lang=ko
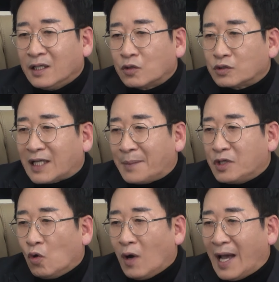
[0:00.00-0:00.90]
그리고
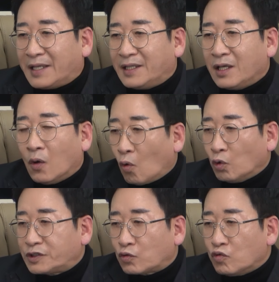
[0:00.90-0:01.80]
삼백이십 아이
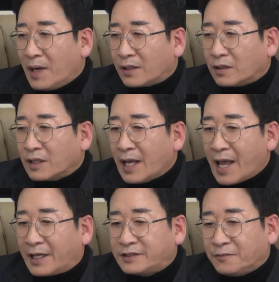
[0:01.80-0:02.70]
오십구만 원,
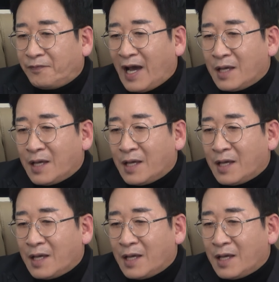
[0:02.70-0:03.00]
엑스오,